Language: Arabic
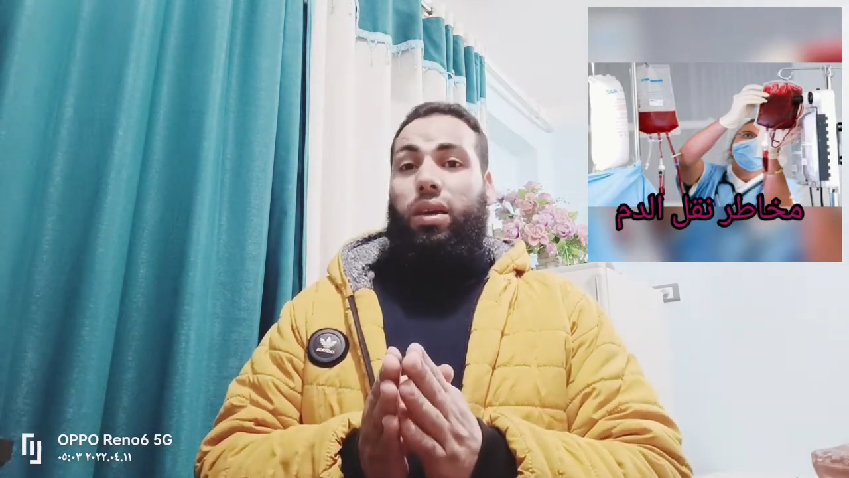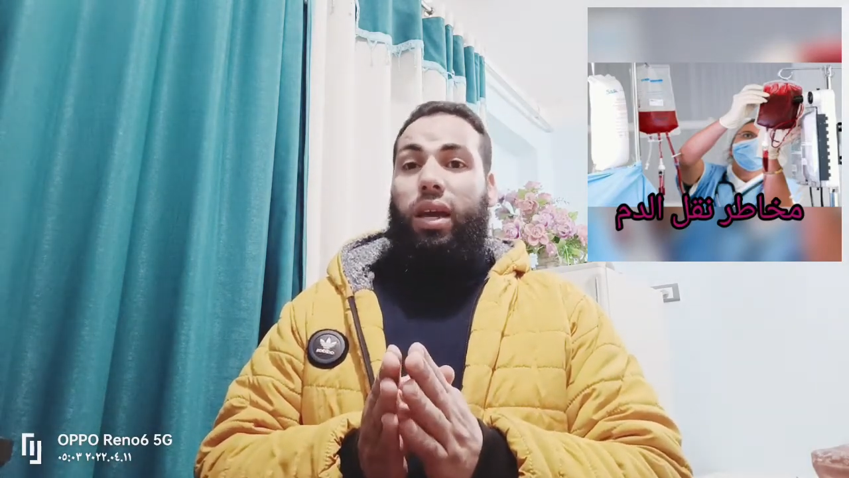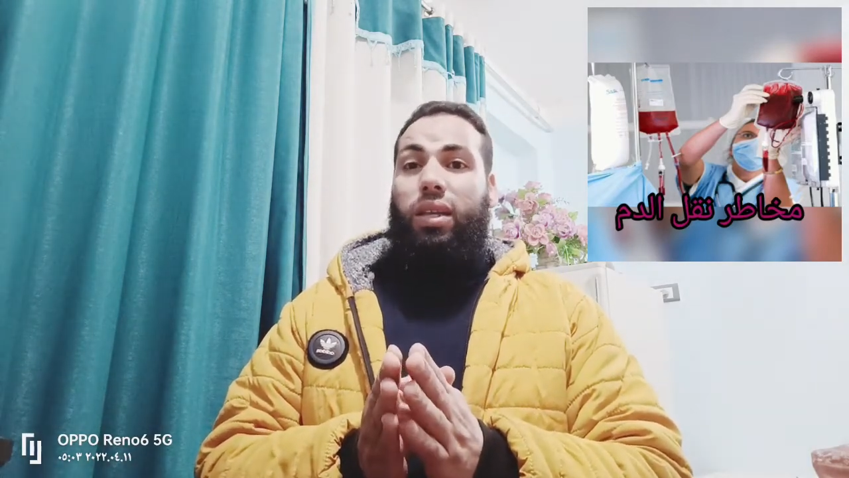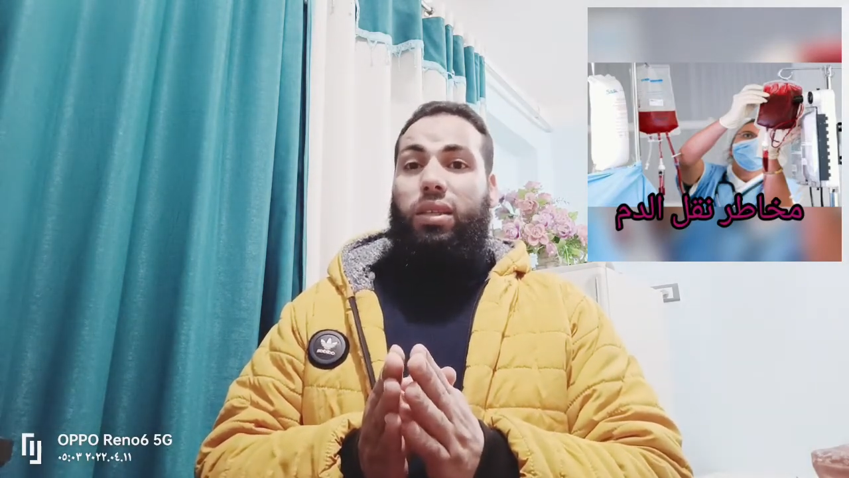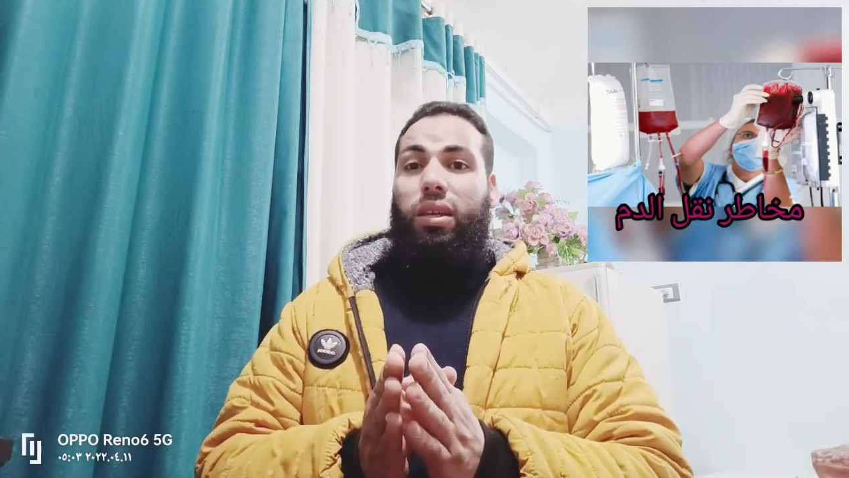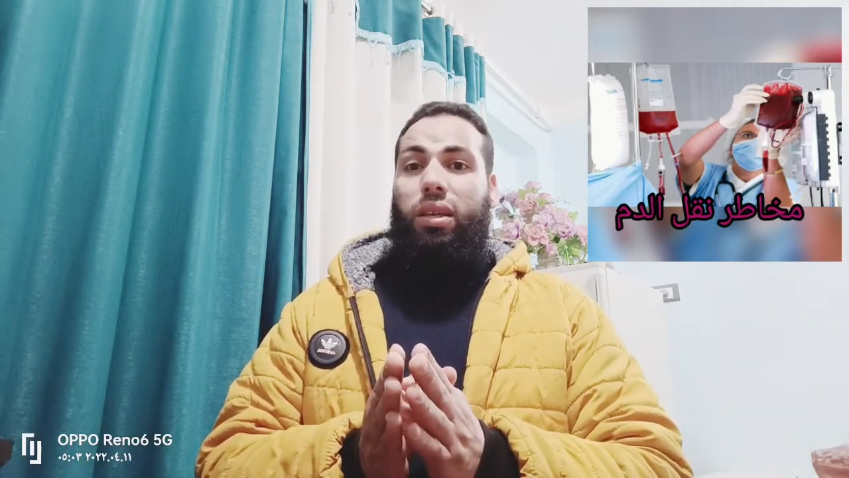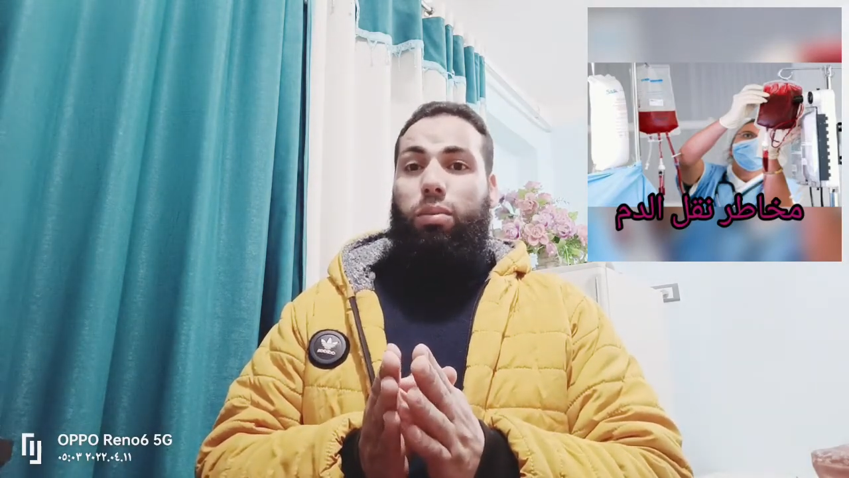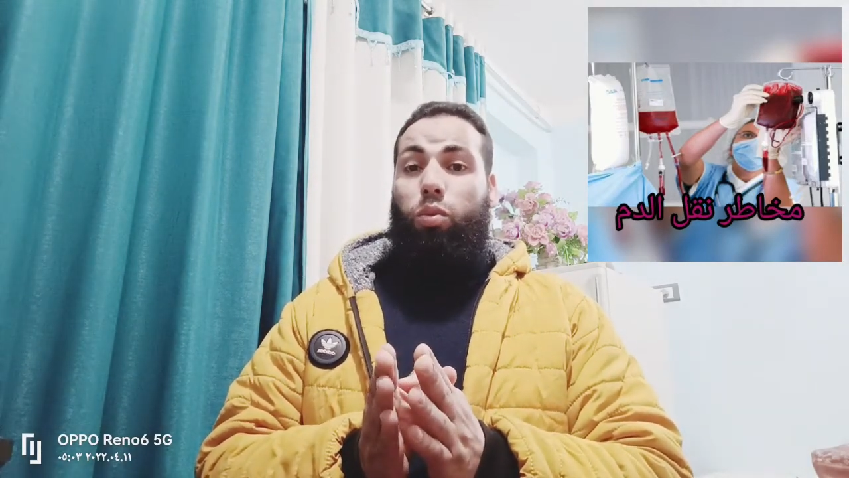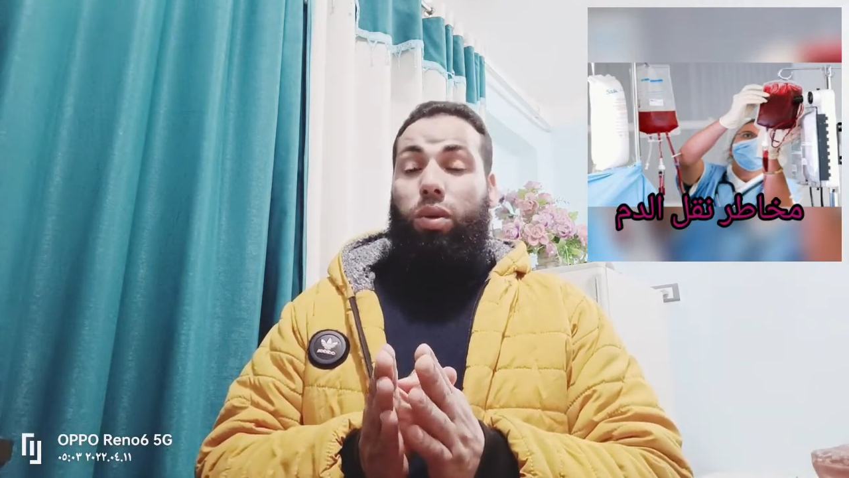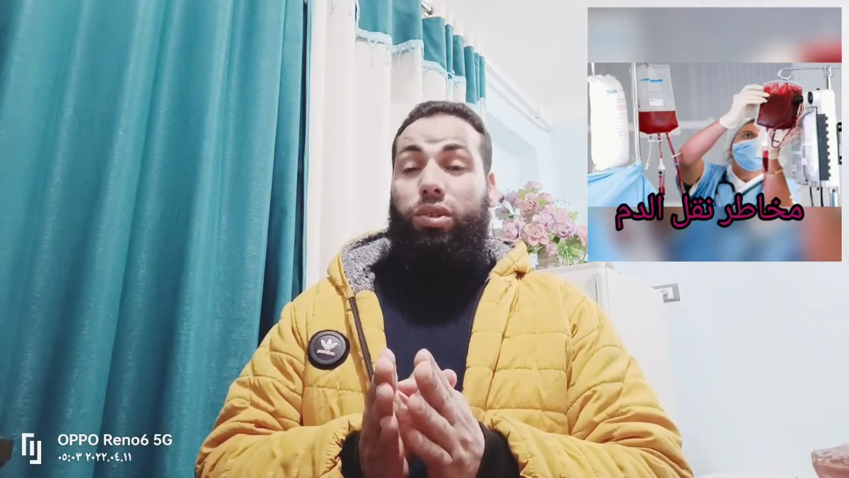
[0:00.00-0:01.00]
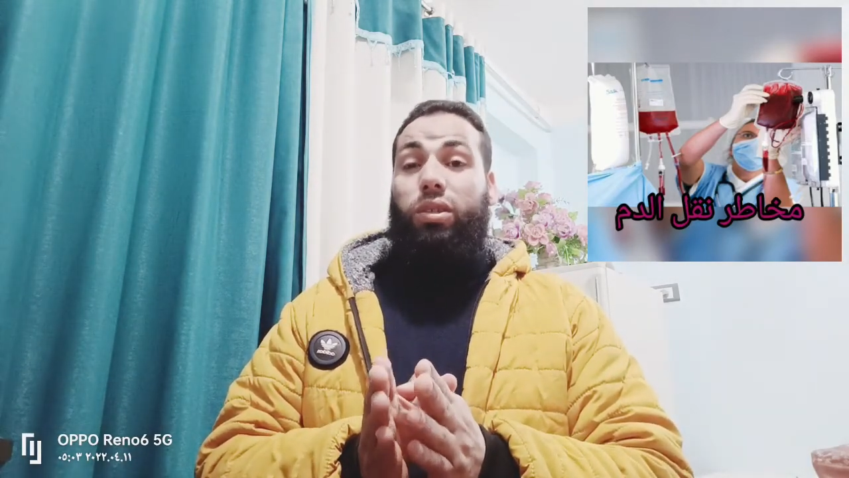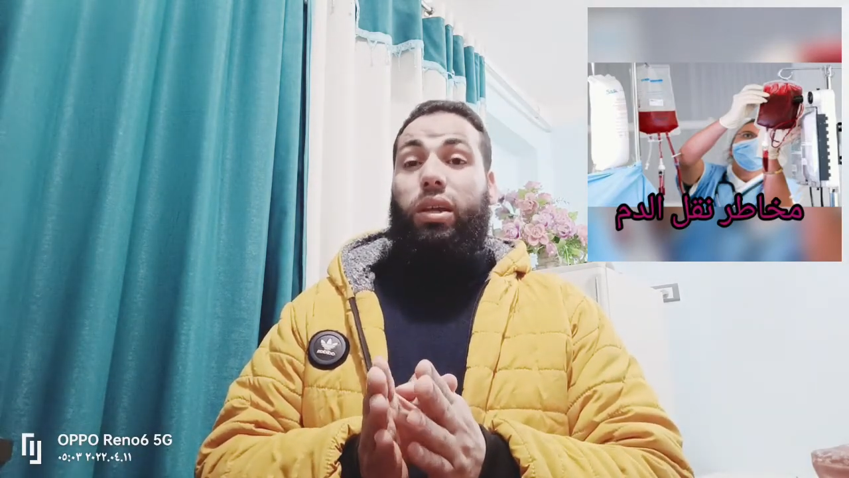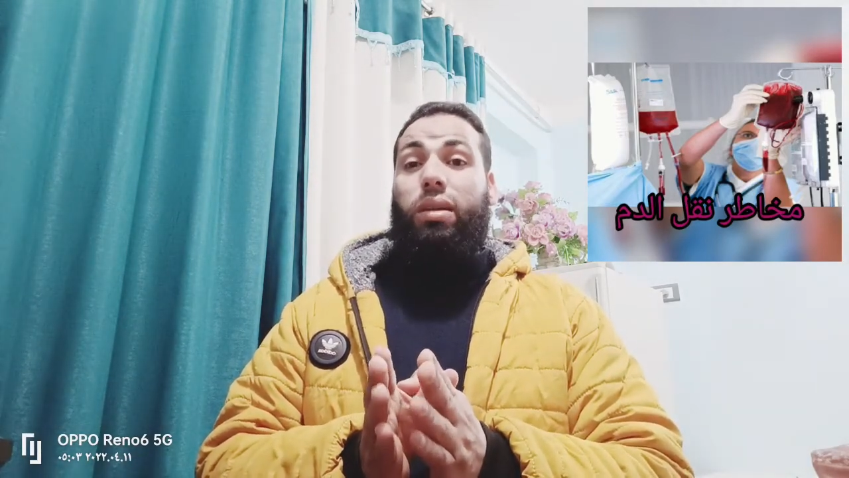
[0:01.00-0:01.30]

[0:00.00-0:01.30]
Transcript: جت الممرضه